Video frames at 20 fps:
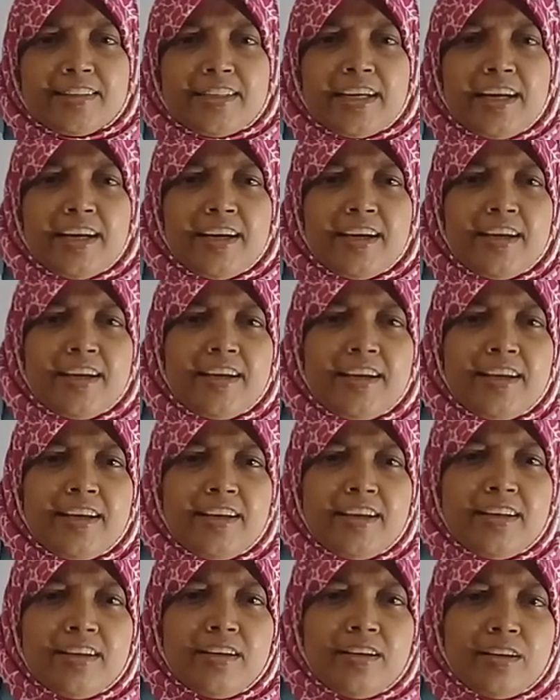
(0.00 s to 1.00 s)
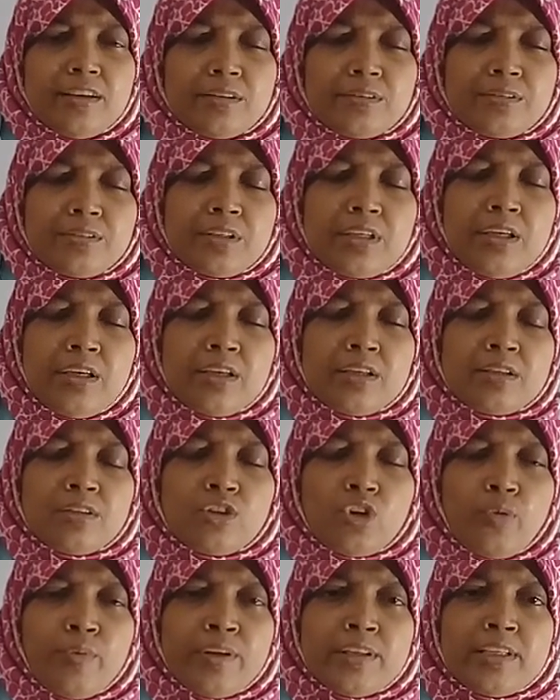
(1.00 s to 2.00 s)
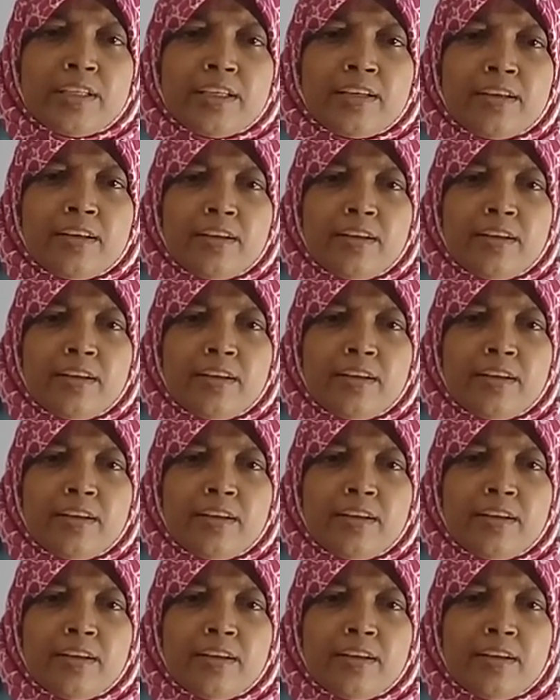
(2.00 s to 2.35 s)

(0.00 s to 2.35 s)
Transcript: তারা কি সমাজে